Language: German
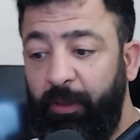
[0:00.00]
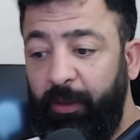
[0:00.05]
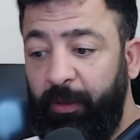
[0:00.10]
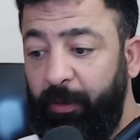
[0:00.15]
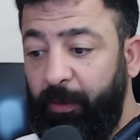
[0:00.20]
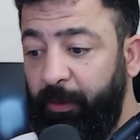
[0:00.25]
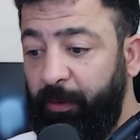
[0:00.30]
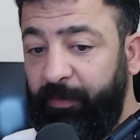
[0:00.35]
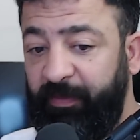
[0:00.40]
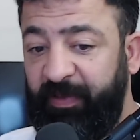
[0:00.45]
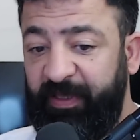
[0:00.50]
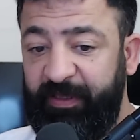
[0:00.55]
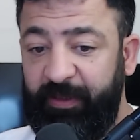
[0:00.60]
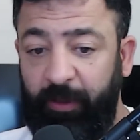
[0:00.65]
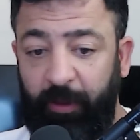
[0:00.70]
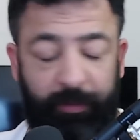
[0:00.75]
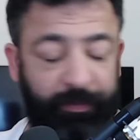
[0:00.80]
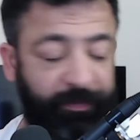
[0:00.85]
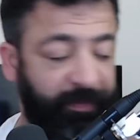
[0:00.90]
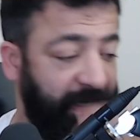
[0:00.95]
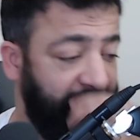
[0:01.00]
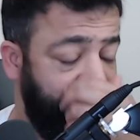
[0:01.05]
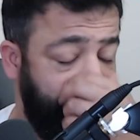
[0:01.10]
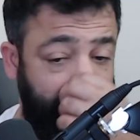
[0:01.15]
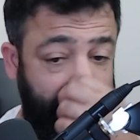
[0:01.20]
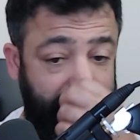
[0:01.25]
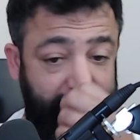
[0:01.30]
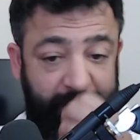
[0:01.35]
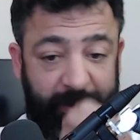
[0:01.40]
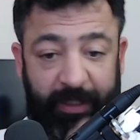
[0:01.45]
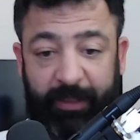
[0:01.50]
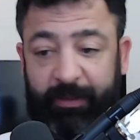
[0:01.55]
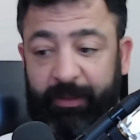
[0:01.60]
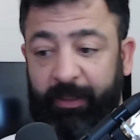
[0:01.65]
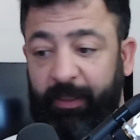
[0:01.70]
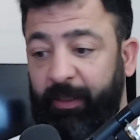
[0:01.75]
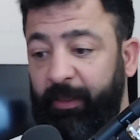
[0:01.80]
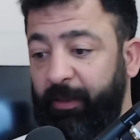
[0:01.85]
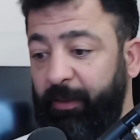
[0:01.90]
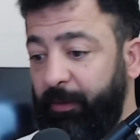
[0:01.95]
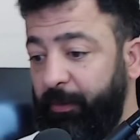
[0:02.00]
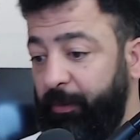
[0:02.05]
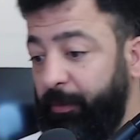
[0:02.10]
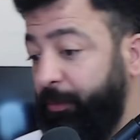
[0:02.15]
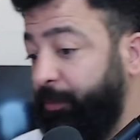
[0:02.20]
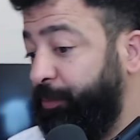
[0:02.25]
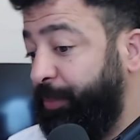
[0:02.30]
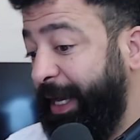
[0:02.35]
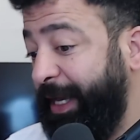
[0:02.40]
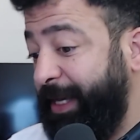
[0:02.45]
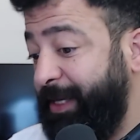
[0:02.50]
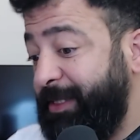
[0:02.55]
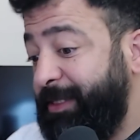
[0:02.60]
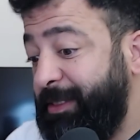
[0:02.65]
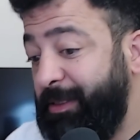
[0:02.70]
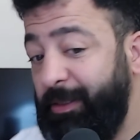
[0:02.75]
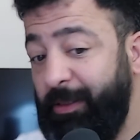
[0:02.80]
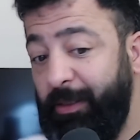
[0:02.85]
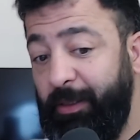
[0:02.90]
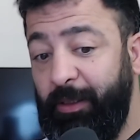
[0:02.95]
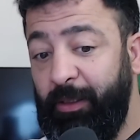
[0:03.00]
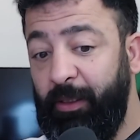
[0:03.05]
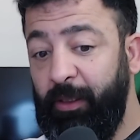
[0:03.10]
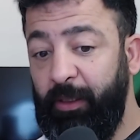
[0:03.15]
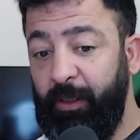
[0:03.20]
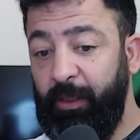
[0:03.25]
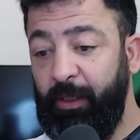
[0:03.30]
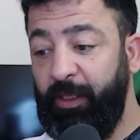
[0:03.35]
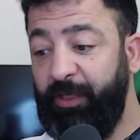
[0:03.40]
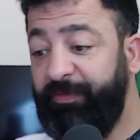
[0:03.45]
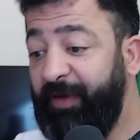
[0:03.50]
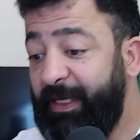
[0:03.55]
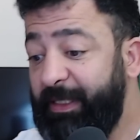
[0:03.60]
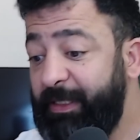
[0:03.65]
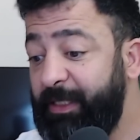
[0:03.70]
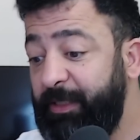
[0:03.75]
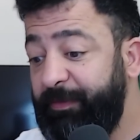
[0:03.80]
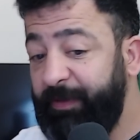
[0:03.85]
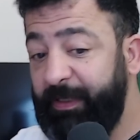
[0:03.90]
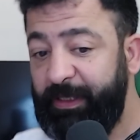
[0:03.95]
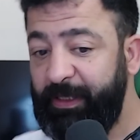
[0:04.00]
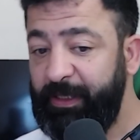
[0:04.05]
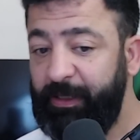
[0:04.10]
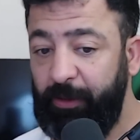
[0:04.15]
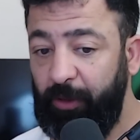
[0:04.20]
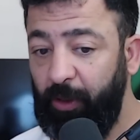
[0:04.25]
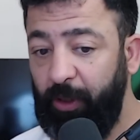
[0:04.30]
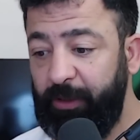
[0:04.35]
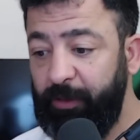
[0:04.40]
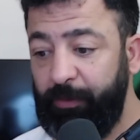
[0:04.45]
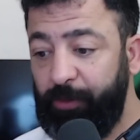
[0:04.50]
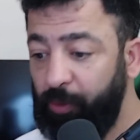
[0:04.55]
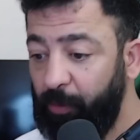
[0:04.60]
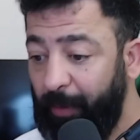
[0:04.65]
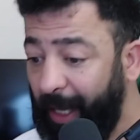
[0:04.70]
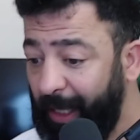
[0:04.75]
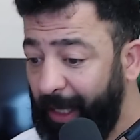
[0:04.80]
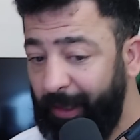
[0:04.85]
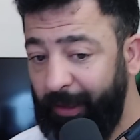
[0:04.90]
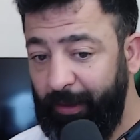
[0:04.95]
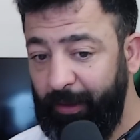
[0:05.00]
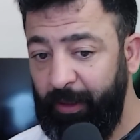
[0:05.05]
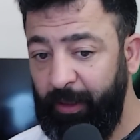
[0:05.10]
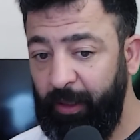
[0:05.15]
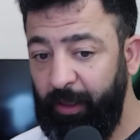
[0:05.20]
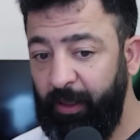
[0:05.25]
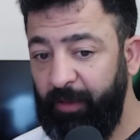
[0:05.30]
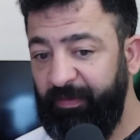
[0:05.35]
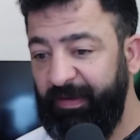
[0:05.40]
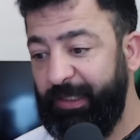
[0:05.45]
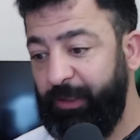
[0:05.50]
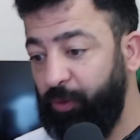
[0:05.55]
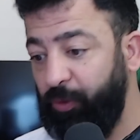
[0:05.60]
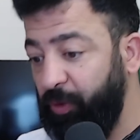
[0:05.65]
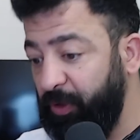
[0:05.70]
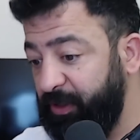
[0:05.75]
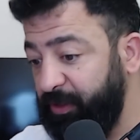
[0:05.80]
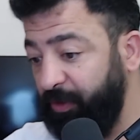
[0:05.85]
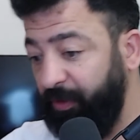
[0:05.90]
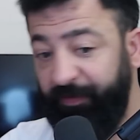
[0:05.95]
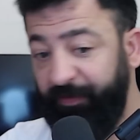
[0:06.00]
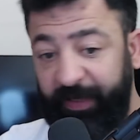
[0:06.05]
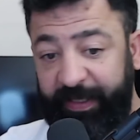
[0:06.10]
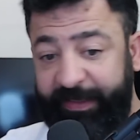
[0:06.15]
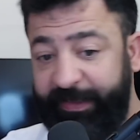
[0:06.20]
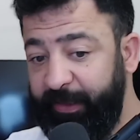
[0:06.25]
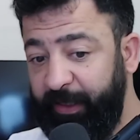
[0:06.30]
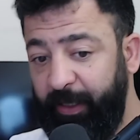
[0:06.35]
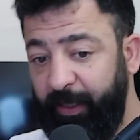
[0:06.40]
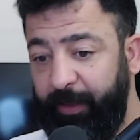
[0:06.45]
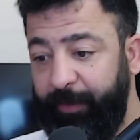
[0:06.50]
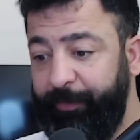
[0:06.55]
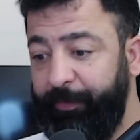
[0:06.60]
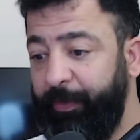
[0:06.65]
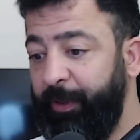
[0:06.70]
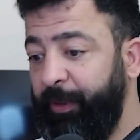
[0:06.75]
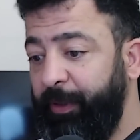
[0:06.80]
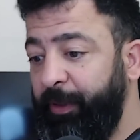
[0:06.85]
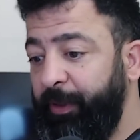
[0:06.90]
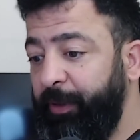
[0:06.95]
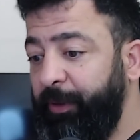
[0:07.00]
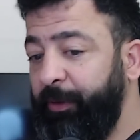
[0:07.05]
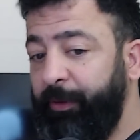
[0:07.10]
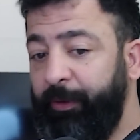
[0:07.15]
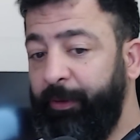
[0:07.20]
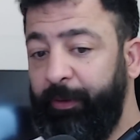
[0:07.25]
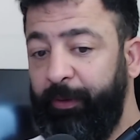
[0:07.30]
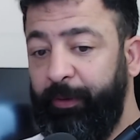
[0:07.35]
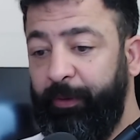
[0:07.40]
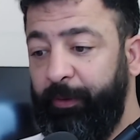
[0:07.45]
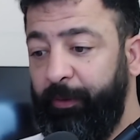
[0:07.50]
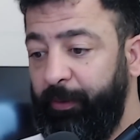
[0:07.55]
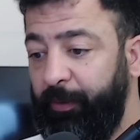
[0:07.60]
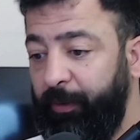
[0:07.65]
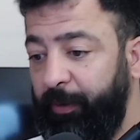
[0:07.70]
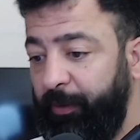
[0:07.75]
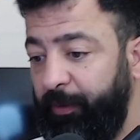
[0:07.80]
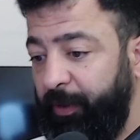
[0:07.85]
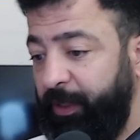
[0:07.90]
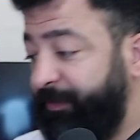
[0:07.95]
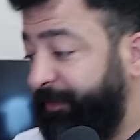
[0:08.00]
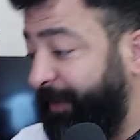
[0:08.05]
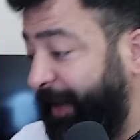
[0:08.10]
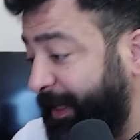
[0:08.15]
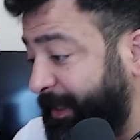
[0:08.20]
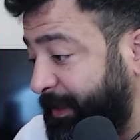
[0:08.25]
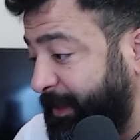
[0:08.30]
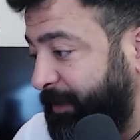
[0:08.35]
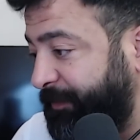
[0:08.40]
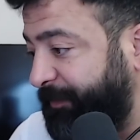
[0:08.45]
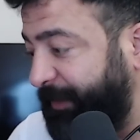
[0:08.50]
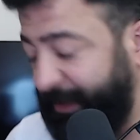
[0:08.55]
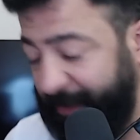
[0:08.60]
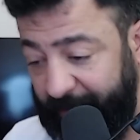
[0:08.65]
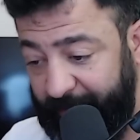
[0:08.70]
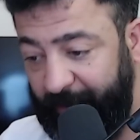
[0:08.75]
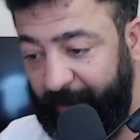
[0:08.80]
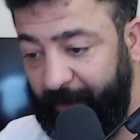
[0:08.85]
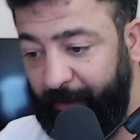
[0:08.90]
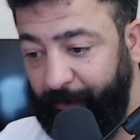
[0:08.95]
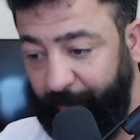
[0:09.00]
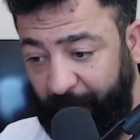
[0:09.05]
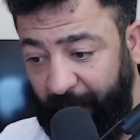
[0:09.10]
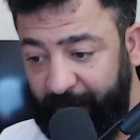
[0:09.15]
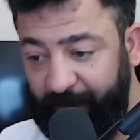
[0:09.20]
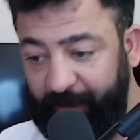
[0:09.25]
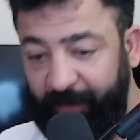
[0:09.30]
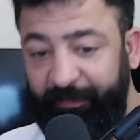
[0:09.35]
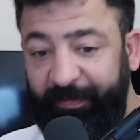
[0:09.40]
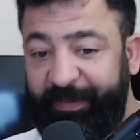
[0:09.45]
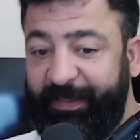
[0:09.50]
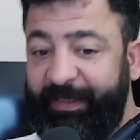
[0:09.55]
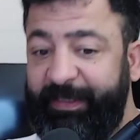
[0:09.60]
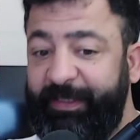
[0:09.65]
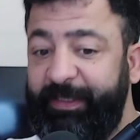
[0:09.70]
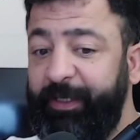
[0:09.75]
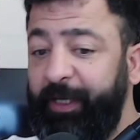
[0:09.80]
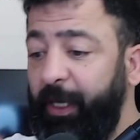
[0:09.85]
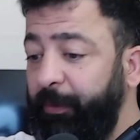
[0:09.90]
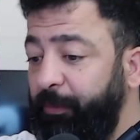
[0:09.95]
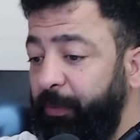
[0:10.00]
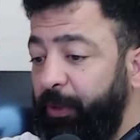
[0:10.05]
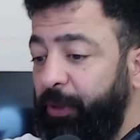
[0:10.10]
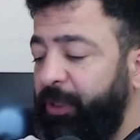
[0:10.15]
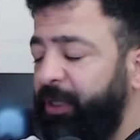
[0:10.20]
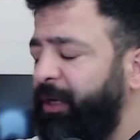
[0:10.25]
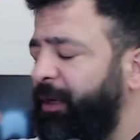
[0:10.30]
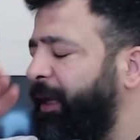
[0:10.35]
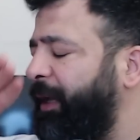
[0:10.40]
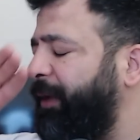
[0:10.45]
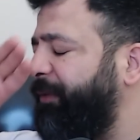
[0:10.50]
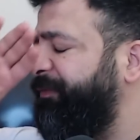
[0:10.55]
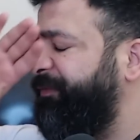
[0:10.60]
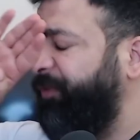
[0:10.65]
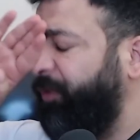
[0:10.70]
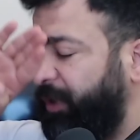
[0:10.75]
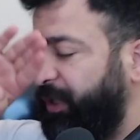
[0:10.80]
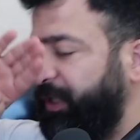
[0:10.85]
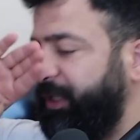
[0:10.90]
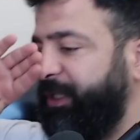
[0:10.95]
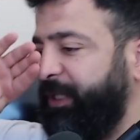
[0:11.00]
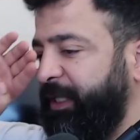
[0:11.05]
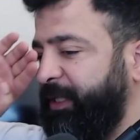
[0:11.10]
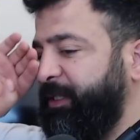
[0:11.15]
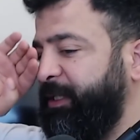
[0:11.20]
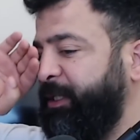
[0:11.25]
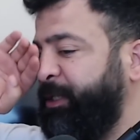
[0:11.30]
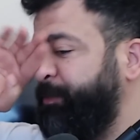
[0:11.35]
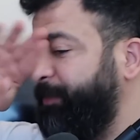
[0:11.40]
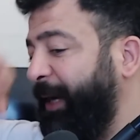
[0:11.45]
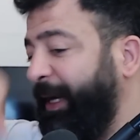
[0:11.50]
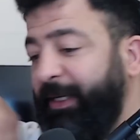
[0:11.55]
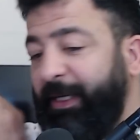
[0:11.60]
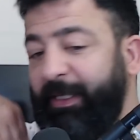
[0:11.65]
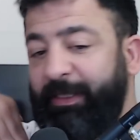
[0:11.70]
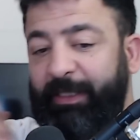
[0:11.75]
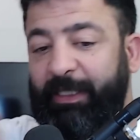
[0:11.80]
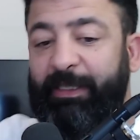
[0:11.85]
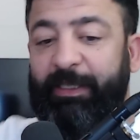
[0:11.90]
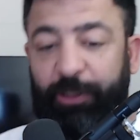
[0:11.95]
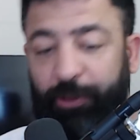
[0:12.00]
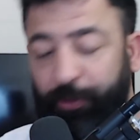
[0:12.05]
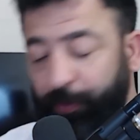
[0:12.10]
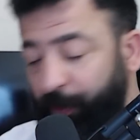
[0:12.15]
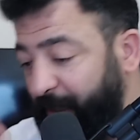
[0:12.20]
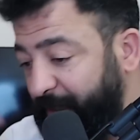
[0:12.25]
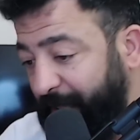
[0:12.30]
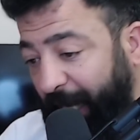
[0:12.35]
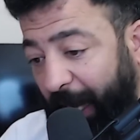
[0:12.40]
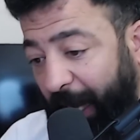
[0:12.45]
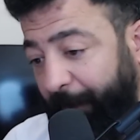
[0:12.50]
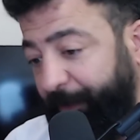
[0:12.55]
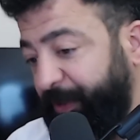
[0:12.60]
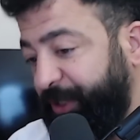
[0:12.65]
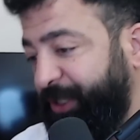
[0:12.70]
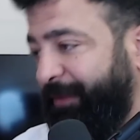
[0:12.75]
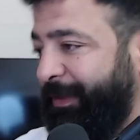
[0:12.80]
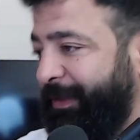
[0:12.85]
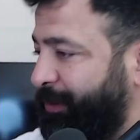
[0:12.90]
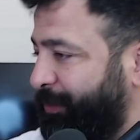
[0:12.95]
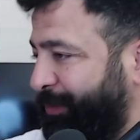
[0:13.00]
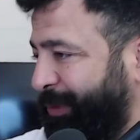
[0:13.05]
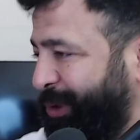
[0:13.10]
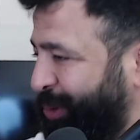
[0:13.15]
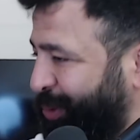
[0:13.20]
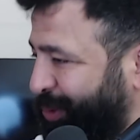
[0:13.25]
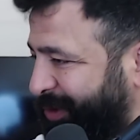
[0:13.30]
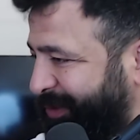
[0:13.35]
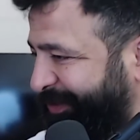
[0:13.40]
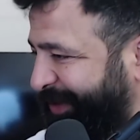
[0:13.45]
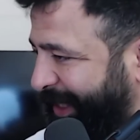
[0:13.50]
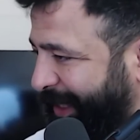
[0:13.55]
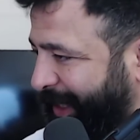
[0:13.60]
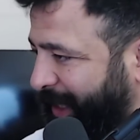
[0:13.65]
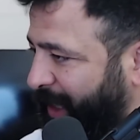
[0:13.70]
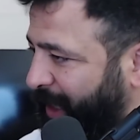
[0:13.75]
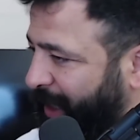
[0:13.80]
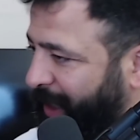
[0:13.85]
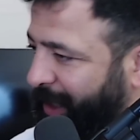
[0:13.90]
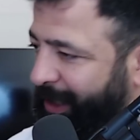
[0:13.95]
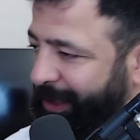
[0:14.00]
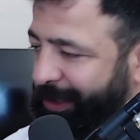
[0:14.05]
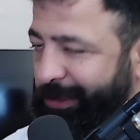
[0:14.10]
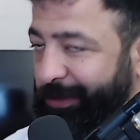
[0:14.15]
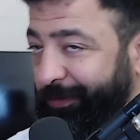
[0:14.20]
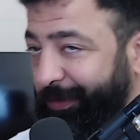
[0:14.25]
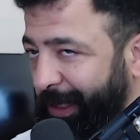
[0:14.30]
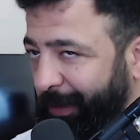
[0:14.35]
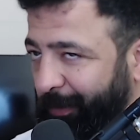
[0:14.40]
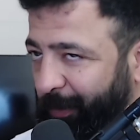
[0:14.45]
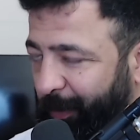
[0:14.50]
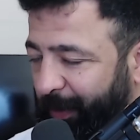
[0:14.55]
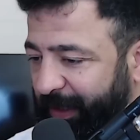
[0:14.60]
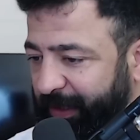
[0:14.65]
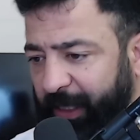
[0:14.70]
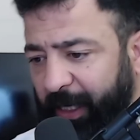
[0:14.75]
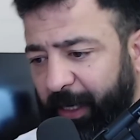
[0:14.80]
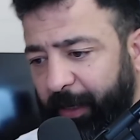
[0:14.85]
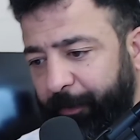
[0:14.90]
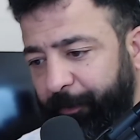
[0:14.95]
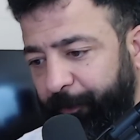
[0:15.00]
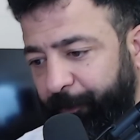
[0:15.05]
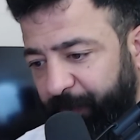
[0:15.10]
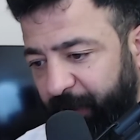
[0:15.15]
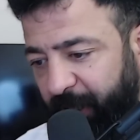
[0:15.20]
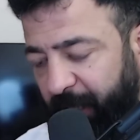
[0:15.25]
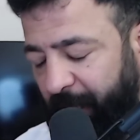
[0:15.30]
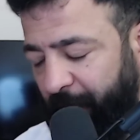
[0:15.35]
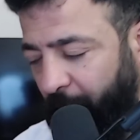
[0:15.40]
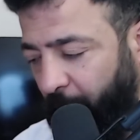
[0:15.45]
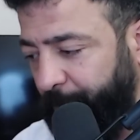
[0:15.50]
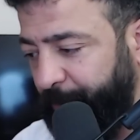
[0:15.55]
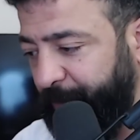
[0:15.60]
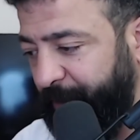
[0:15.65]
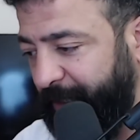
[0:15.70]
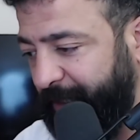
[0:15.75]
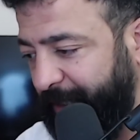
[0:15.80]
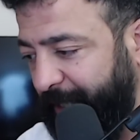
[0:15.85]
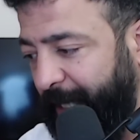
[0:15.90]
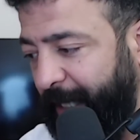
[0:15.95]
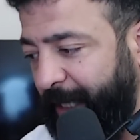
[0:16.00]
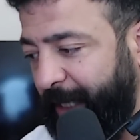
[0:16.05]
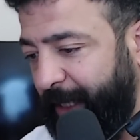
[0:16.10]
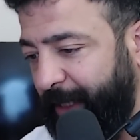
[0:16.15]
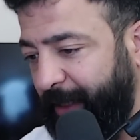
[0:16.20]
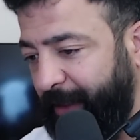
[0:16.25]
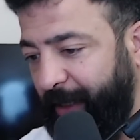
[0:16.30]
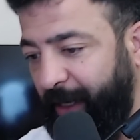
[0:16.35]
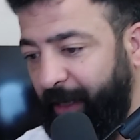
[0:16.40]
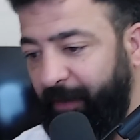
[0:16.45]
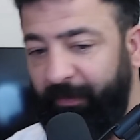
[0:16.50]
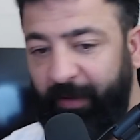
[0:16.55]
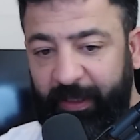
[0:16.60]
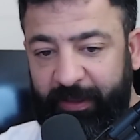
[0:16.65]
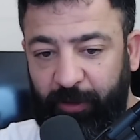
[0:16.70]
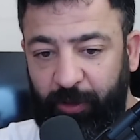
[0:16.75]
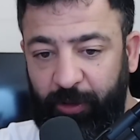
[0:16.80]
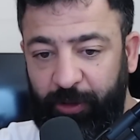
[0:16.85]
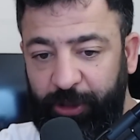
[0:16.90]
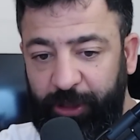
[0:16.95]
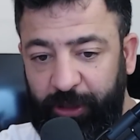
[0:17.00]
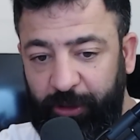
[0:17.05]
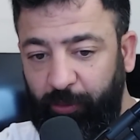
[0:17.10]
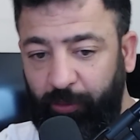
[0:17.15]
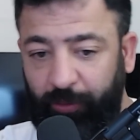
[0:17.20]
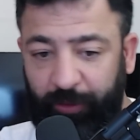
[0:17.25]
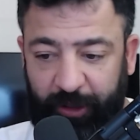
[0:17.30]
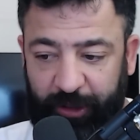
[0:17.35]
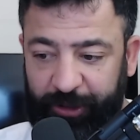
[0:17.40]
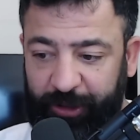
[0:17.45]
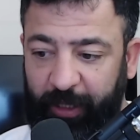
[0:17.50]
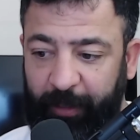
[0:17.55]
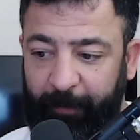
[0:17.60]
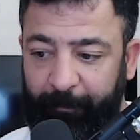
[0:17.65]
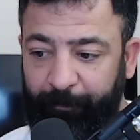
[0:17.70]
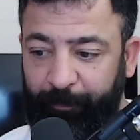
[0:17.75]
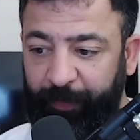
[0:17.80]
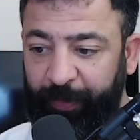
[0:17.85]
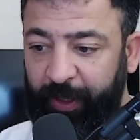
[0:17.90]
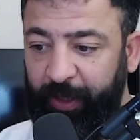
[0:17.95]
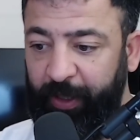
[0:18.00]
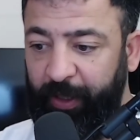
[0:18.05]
äh, was, weiß ich nicht, Alter, Basen. Ich weiß nicht, was diese Leute so machen. Vielleicht kurz noch FaceTime. Ich weiß nicht, was hat der gemacht? Der war zehn Minuten, äh, wirklich jetzt. Ich meine das jetzt nicht, übertreib nicht, aber so eine Minute weg. Ich so wieder am Übertreiben. Glaub mir, jeder, der da war, soll ich drunter schreiben.